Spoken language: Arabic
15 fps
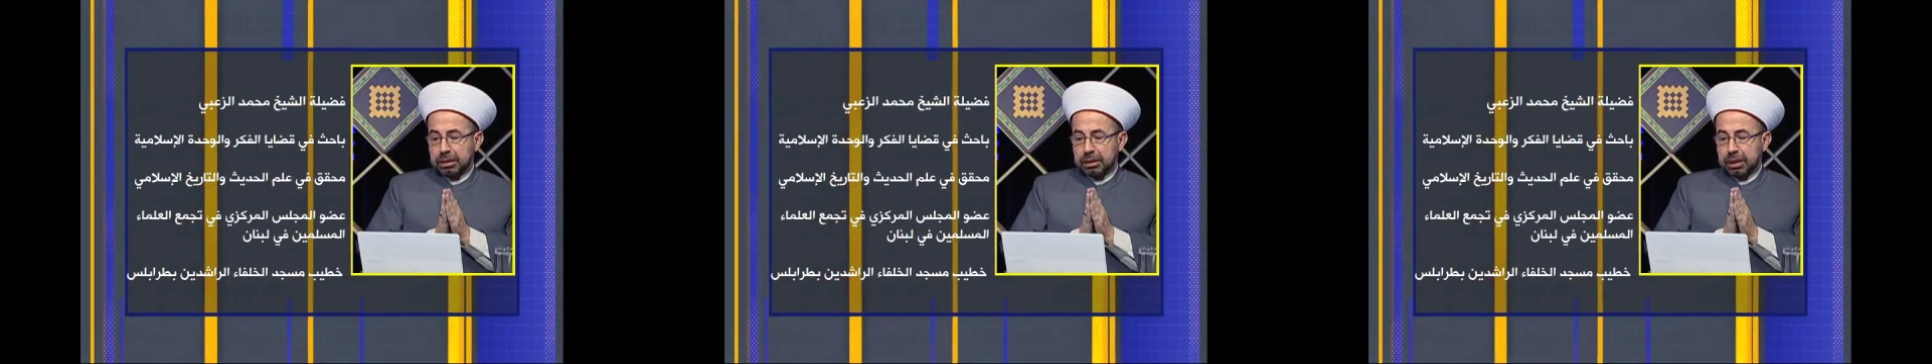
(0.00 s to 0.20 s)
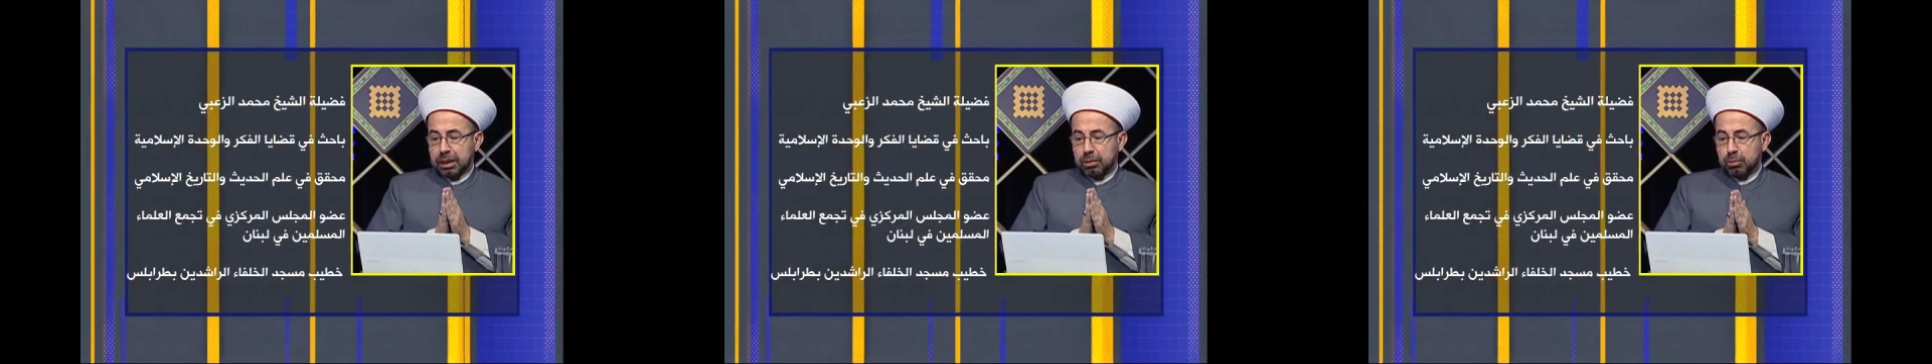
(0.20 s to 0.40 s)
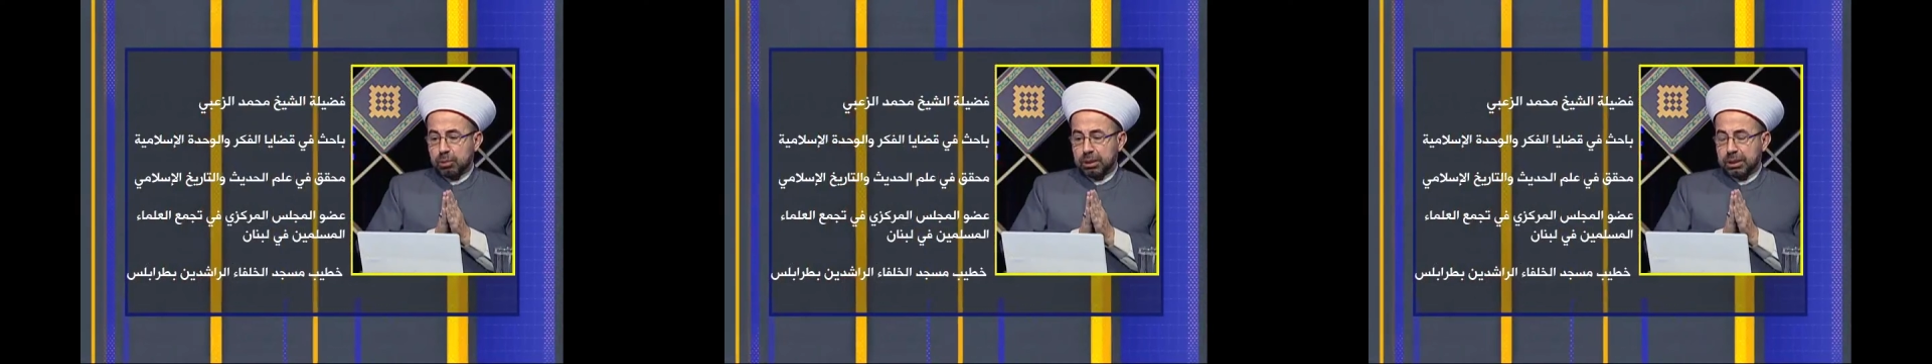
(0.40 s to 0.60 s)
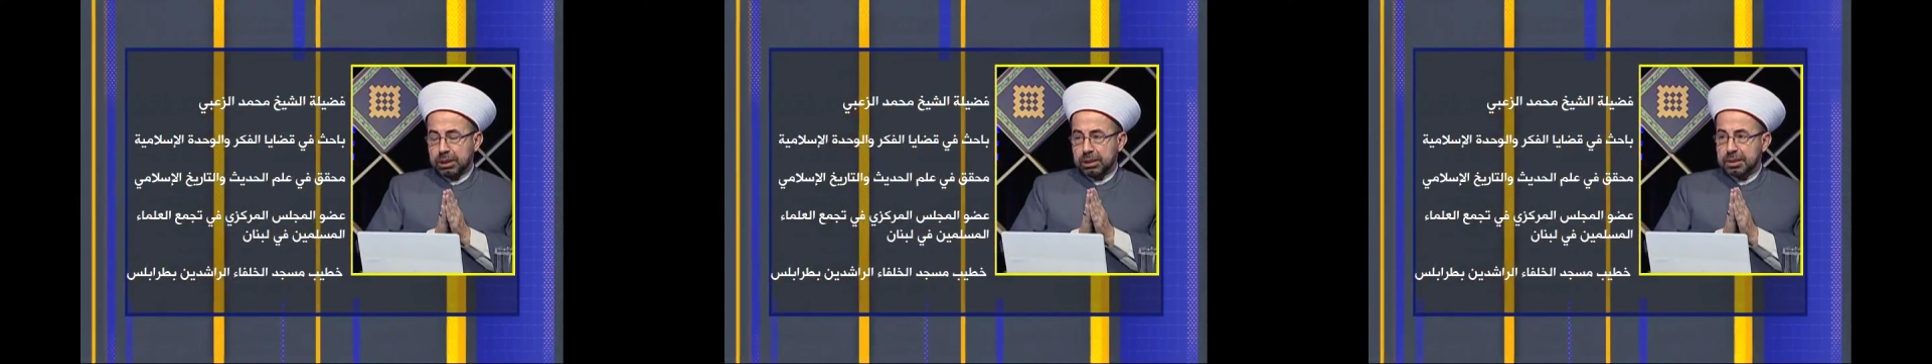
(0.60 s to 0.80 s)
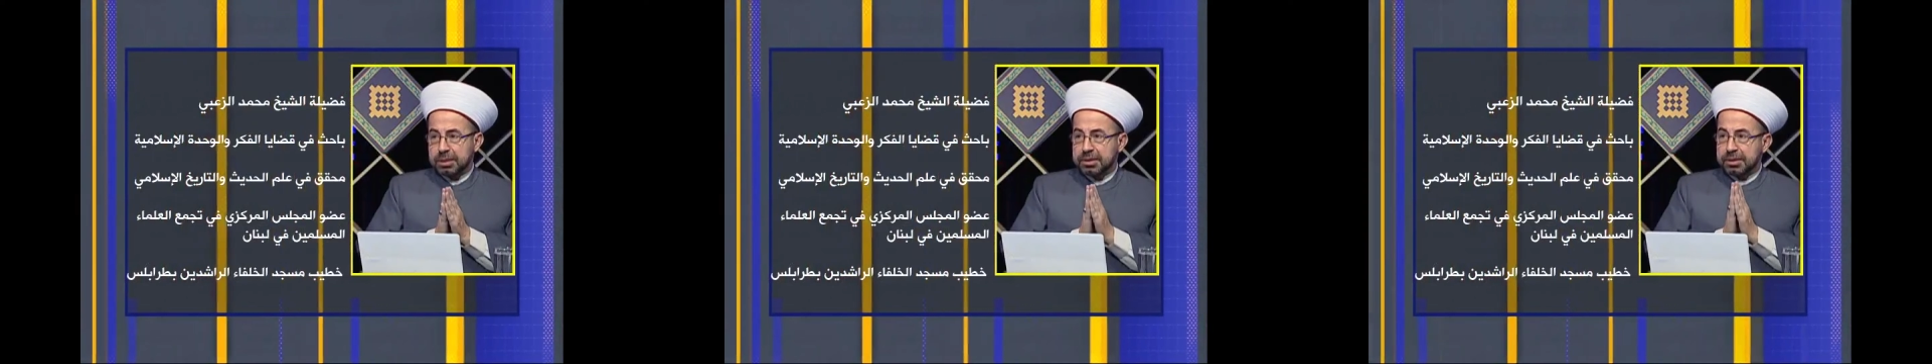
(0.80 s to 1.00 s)
أولا
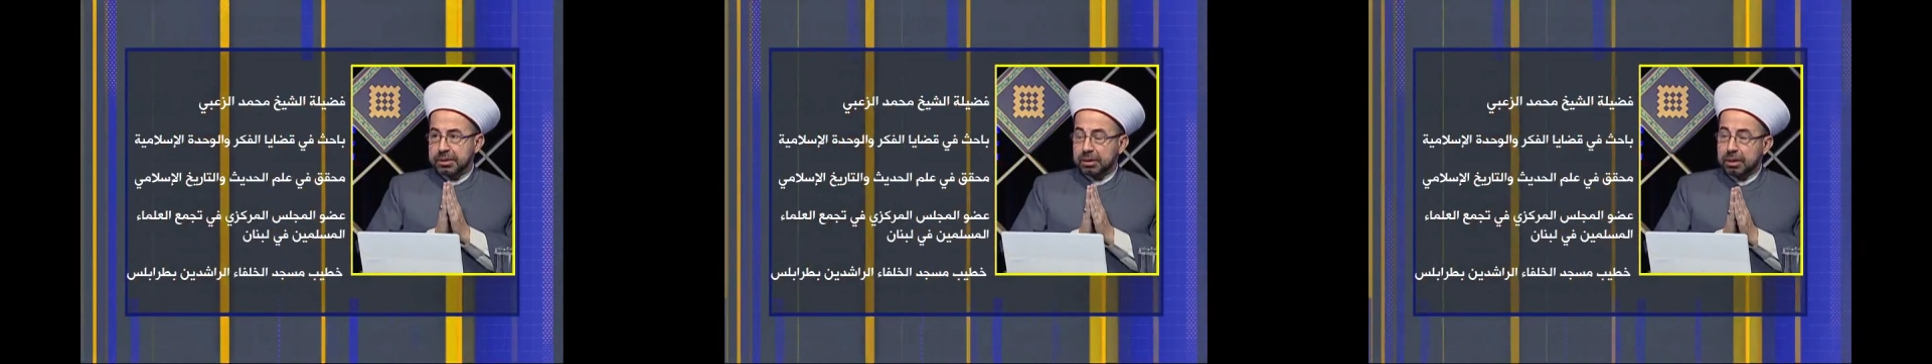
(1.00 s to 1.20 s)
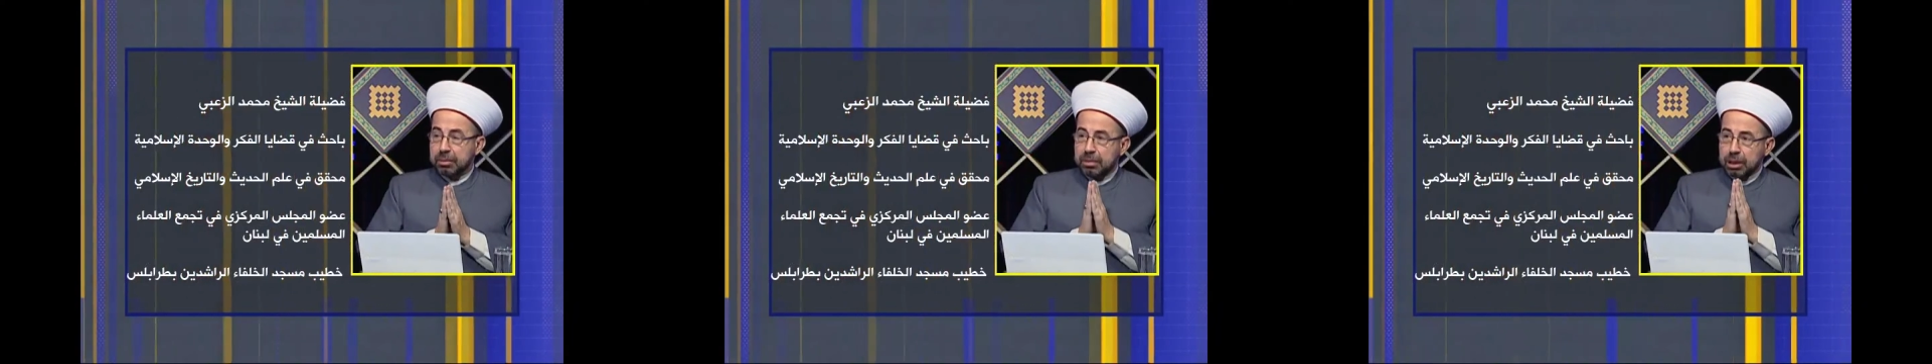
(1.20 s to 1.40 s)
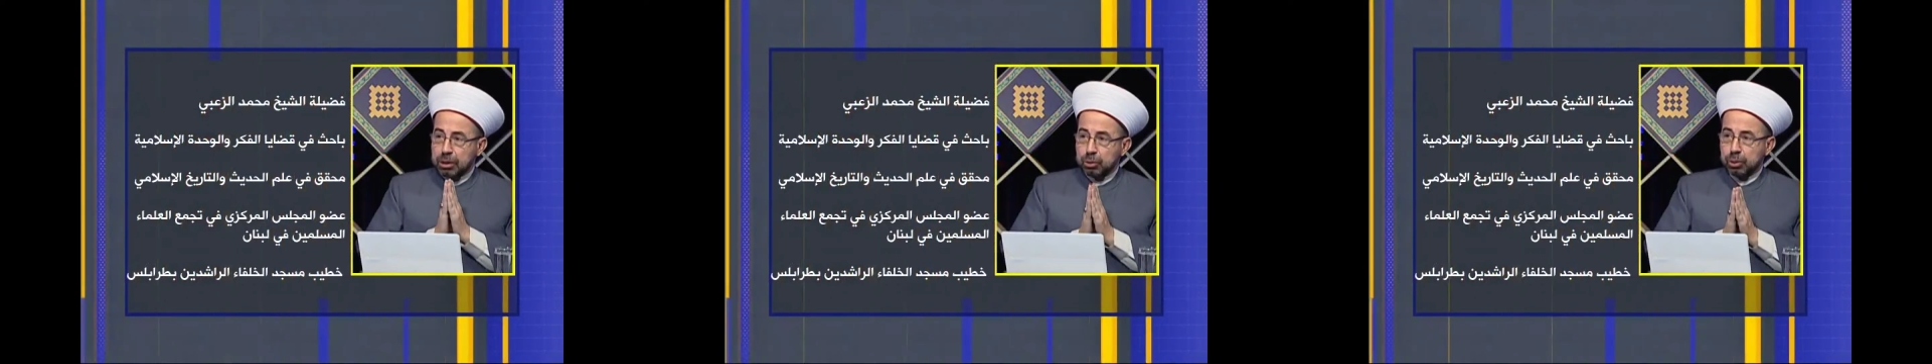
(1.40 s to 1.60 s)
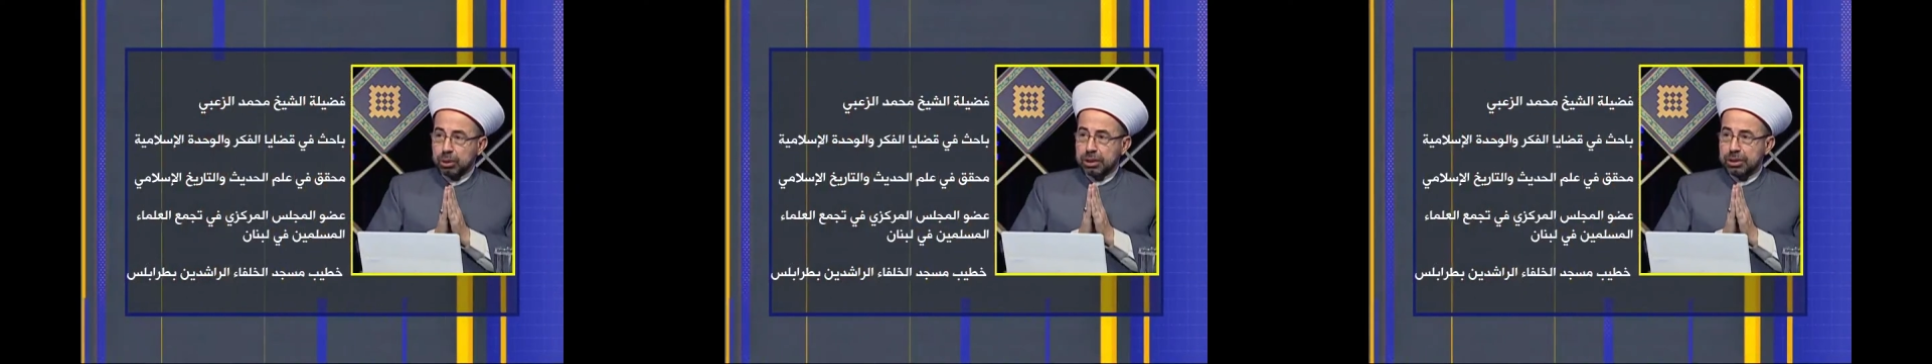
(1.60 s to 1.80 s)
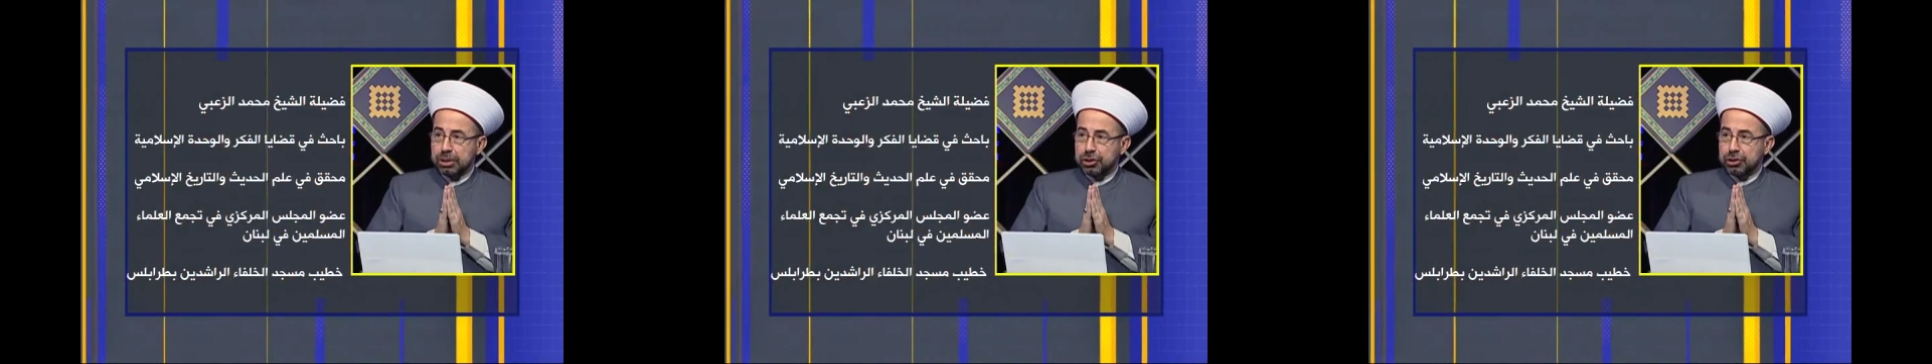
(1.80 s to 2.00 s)
الصراع مع
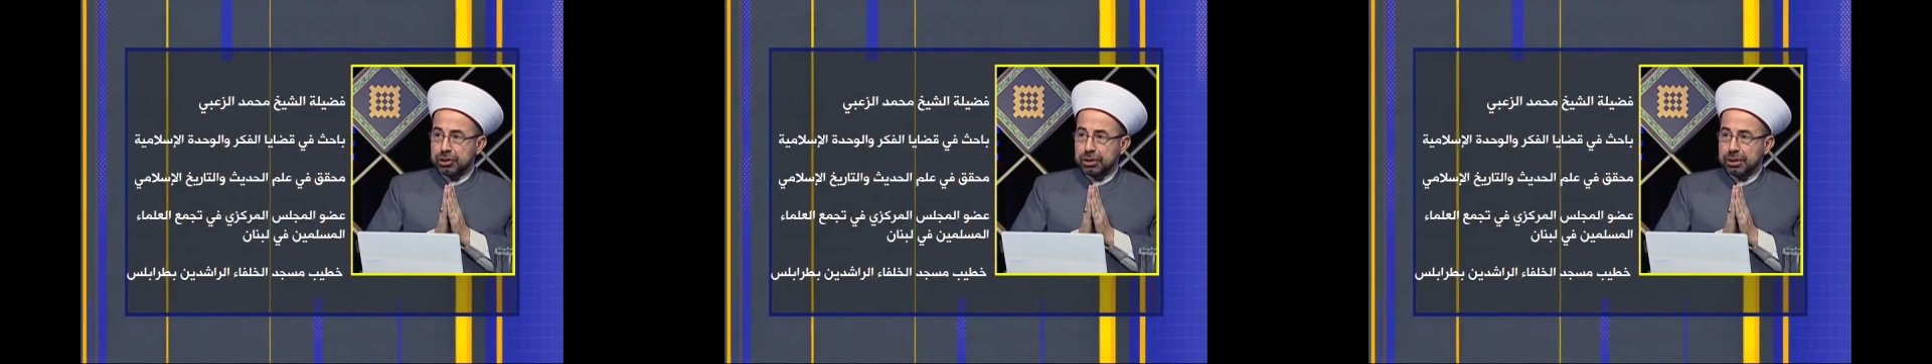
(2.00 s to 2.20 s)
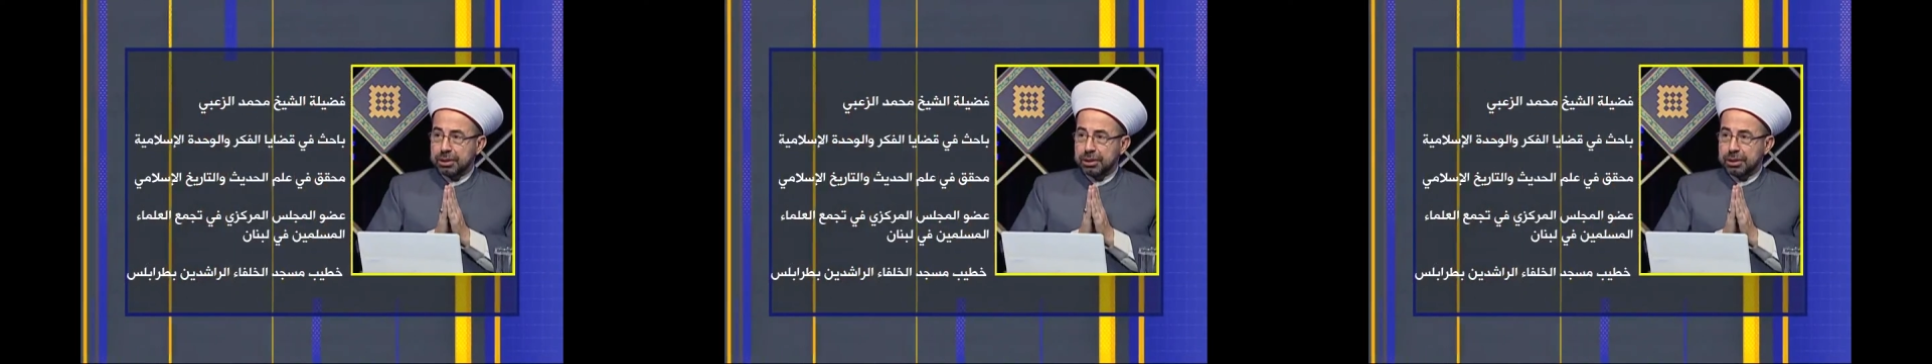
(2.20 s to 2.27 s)
قريش